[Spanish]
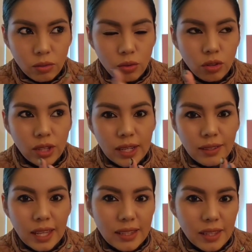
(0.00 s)
uno, tres,
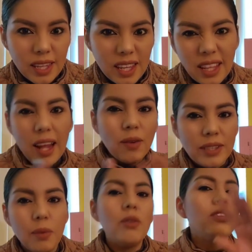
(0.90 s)
seis y diez, algo
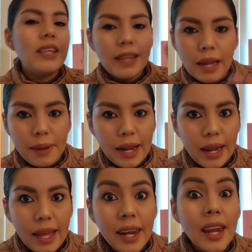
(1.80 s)
así. Bueno, ustedes ahí le van a
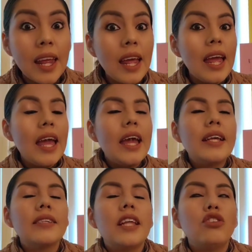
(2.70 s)
leer.
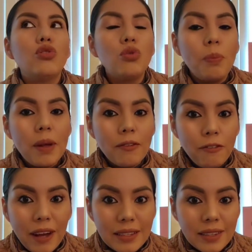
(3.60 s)
Está súper
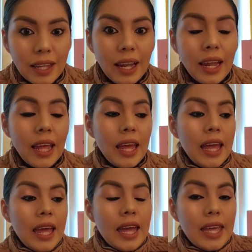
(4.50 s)
fácil
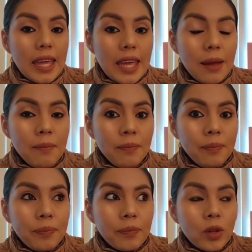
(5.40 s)
y
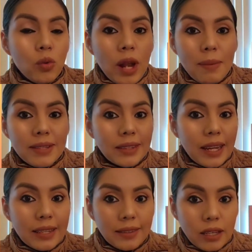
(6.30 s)
una vez que
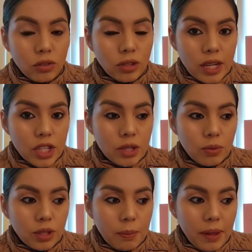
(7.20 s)
les da esos
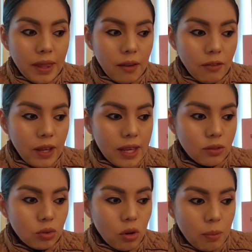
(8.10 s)
archivos de PDF y
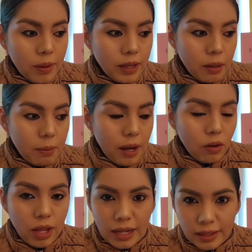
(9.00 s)
es su comprobante de
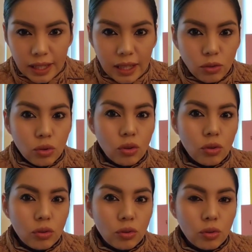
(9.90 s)
pago, ya les dije, su,
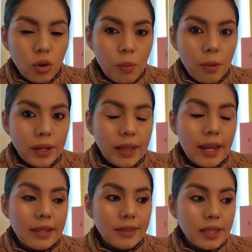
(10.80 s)
comprobante de
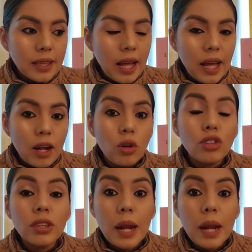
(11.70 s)
la cita, los,